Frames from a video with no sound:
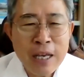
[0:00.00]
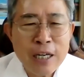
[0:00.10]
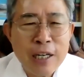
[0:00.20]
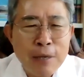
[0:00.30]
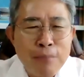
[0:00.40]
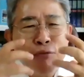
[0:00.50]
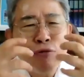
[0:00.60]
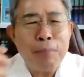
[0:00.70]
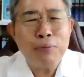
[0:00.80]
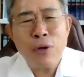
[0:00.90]
그렇게
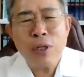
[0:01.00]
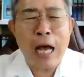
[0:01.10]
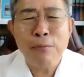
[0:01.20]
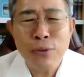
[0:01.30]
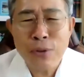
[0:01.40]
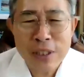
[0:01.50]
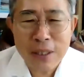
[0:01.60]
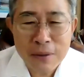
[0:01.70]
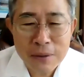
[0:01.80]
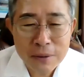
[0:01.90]
붓고 아프던 거 다
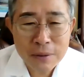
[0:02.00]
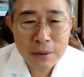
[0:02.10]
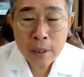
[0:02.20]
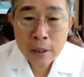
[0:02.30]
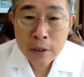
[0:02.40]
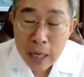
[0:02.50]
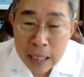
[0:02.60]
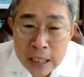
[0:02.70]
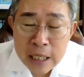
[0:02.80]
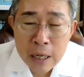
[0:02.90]
없어졌어요. 그거
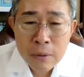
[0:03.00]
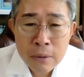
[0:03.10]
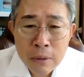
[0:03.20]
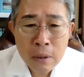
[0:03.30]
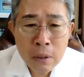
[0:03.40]
안 하실라고?